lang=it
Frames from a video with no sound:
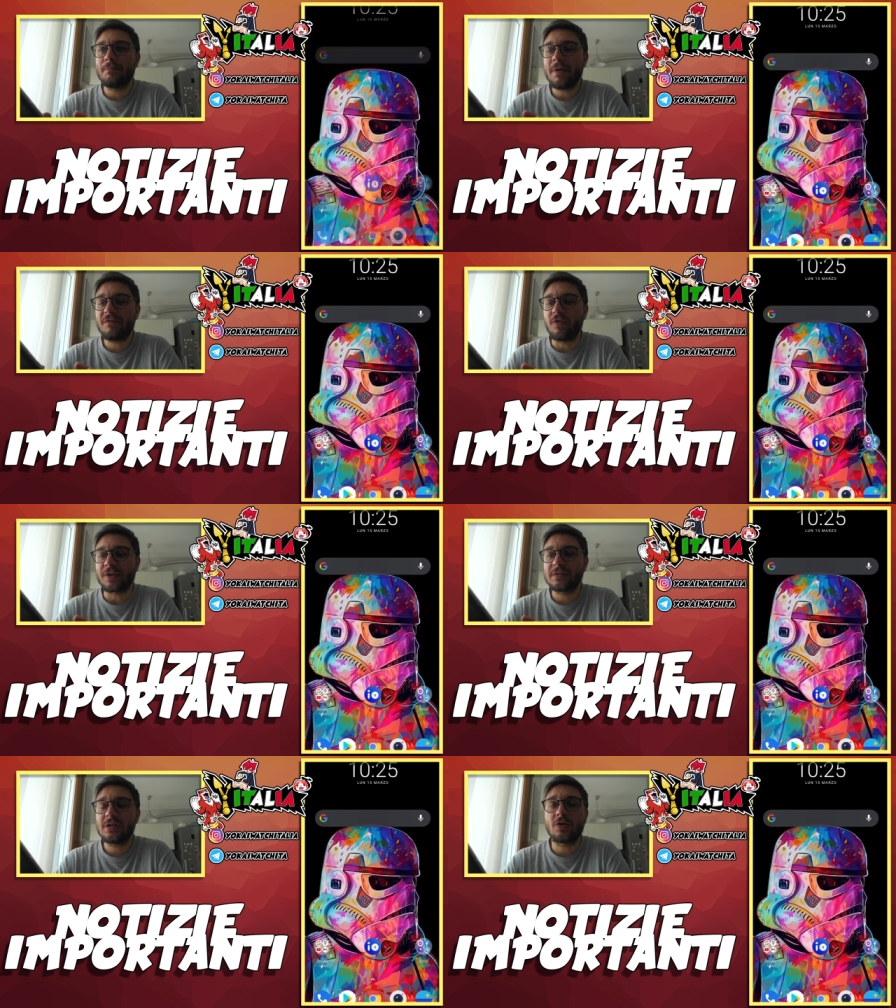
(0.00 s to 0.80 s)
per
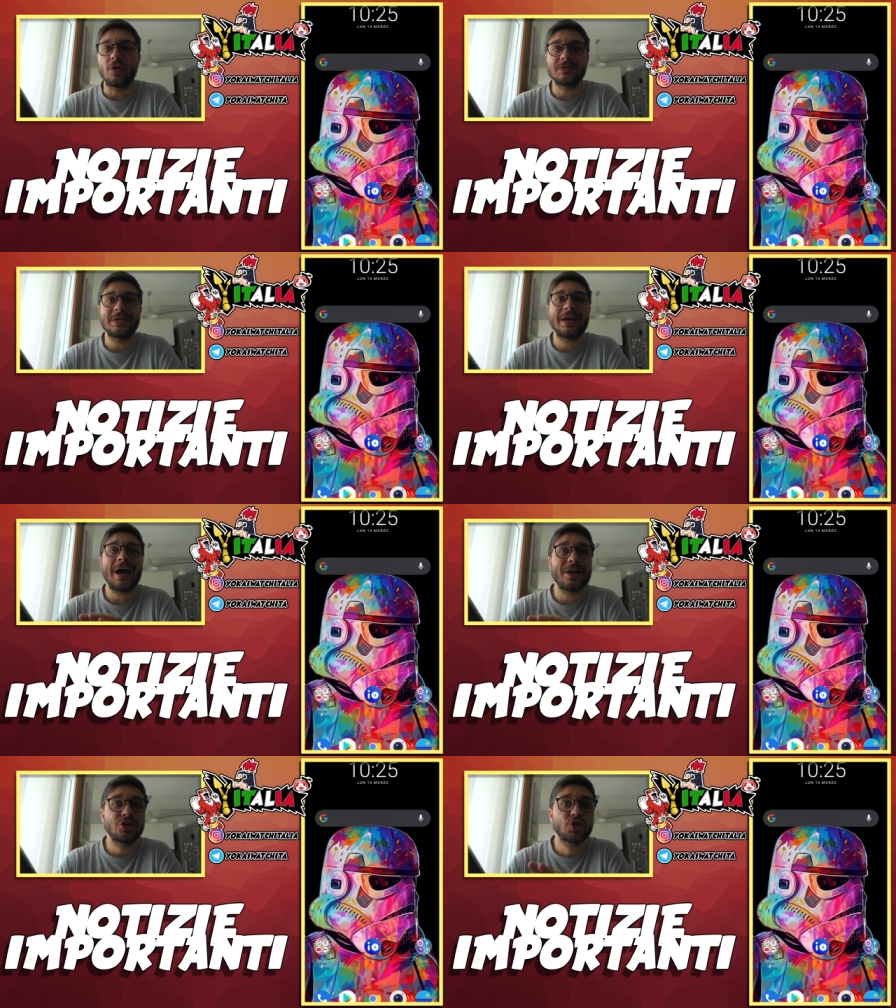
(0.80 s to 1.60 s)
forza di cose
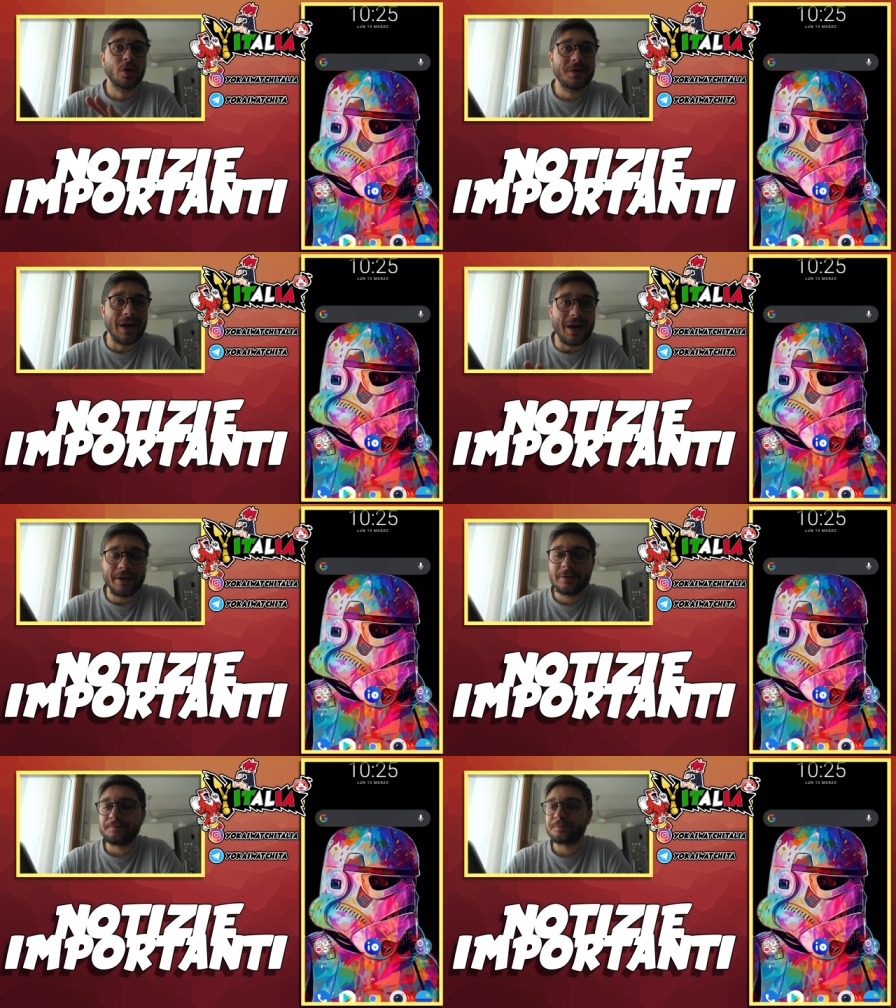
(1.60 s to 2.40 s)

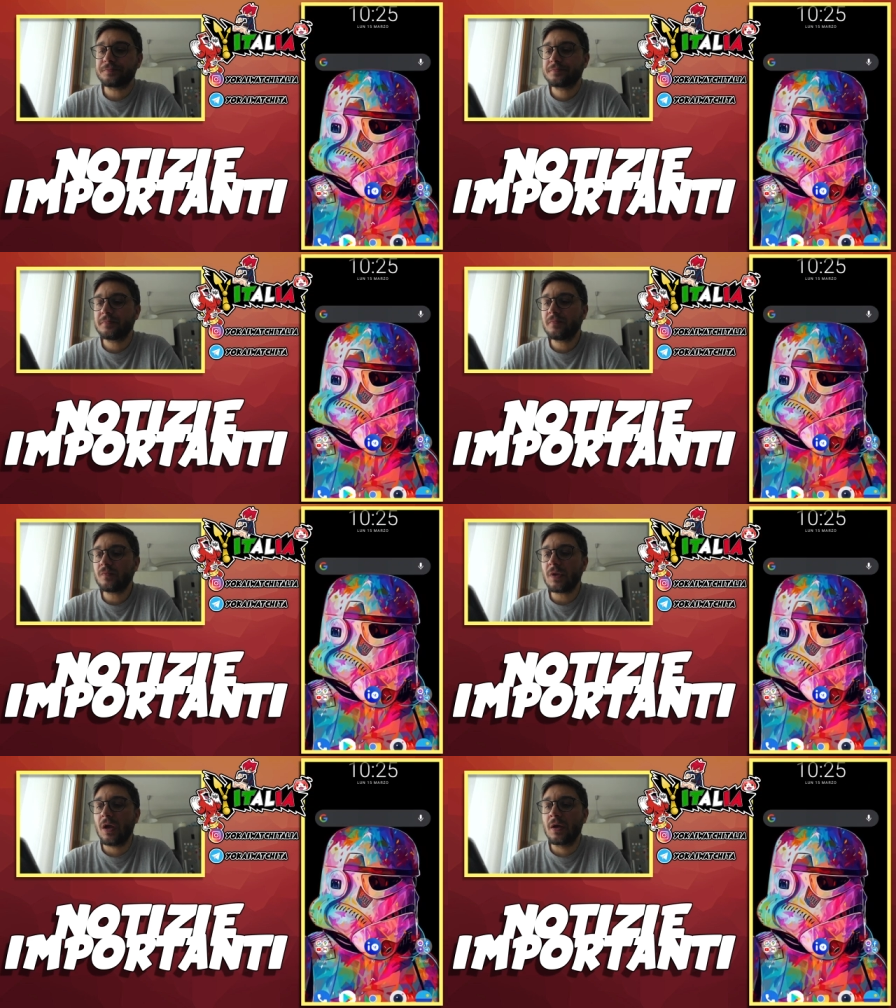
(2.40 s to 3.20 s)
aggiornare
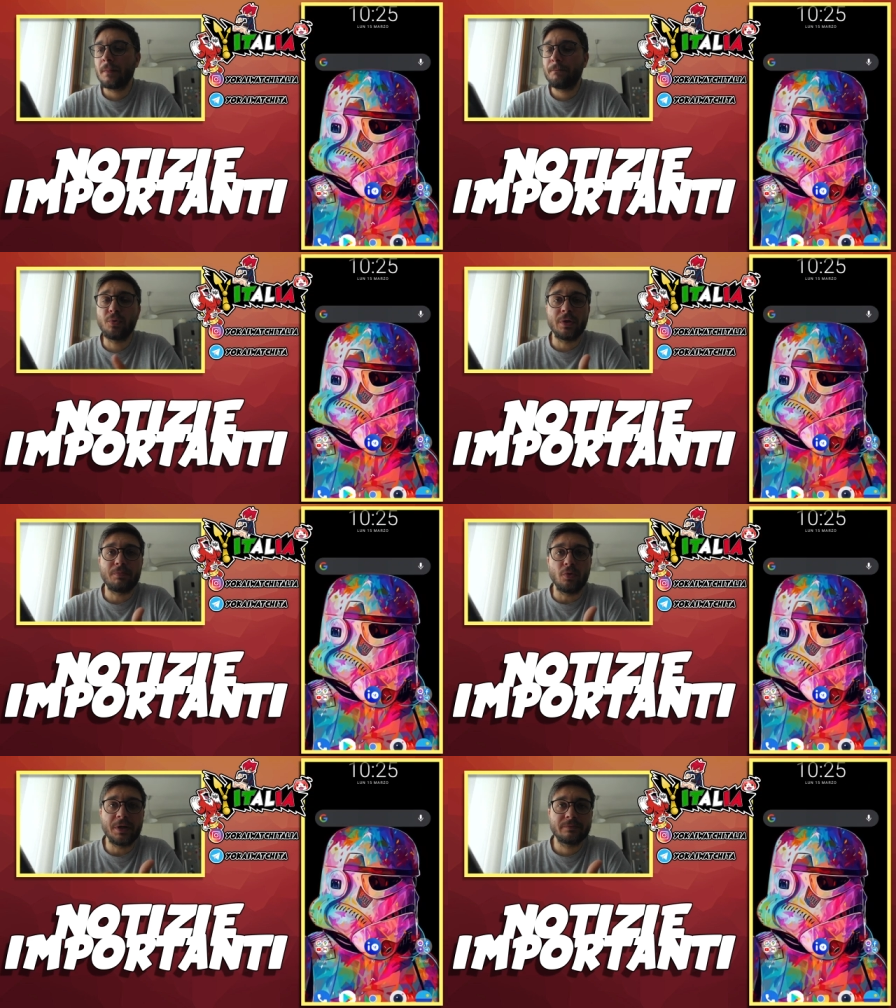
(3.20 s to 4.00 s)
Puni
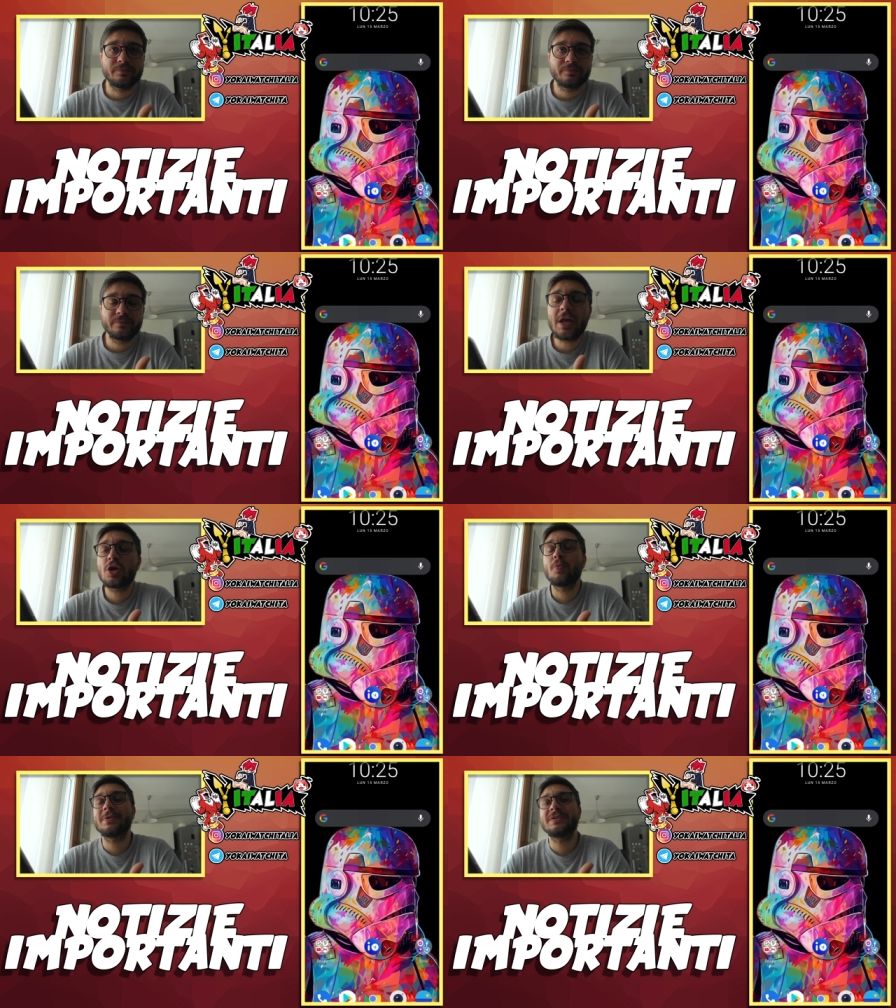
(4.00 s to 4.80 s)
Puni. E
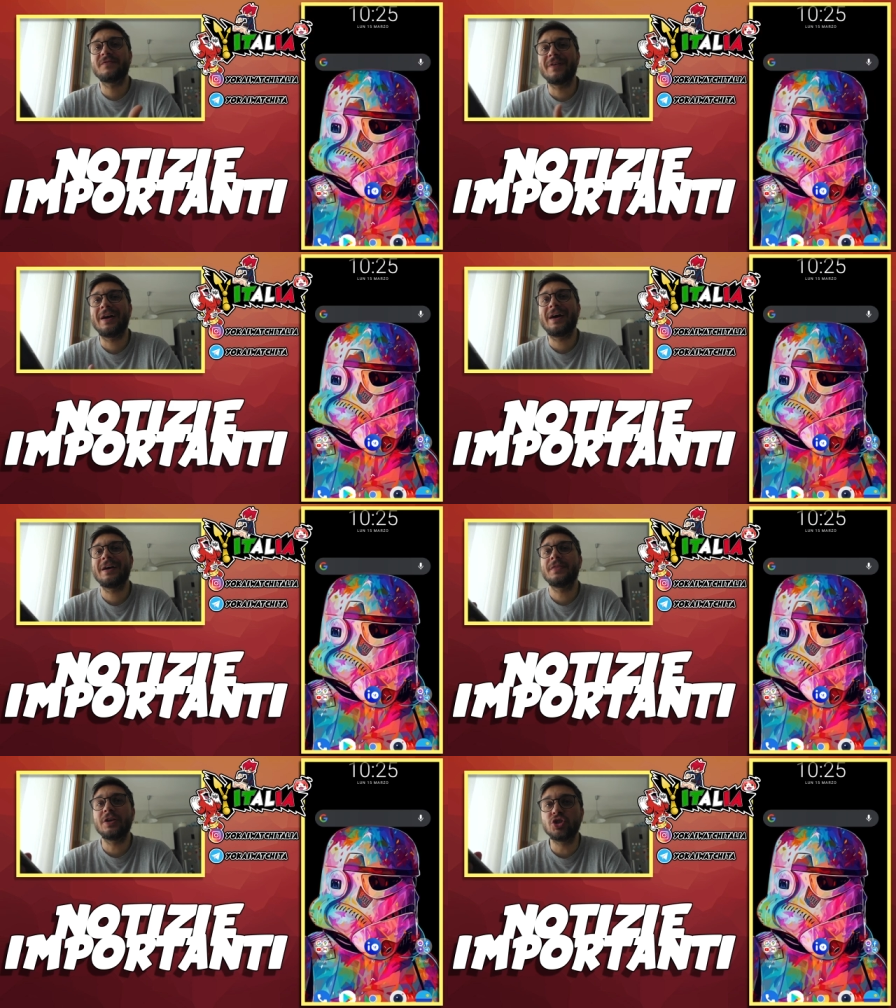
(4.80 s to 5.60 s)
come si fa
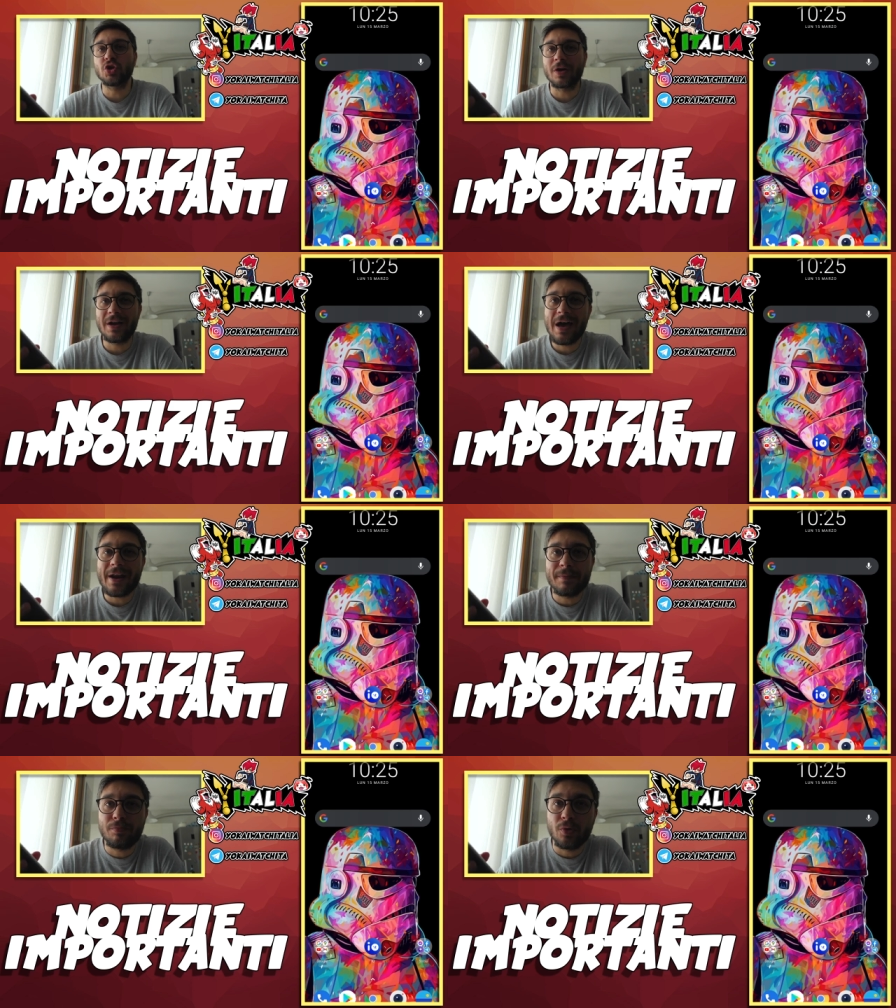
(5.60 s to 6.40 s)
ad
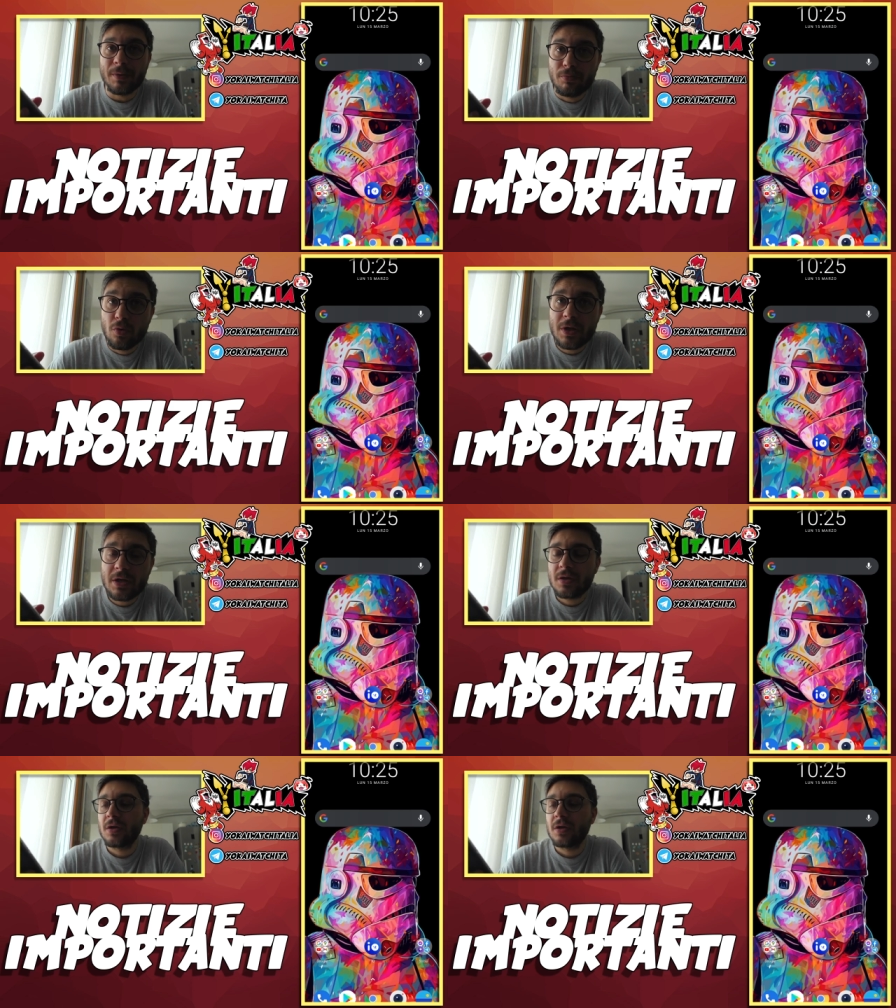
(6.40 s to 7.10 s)
aggiornare Puni Puni?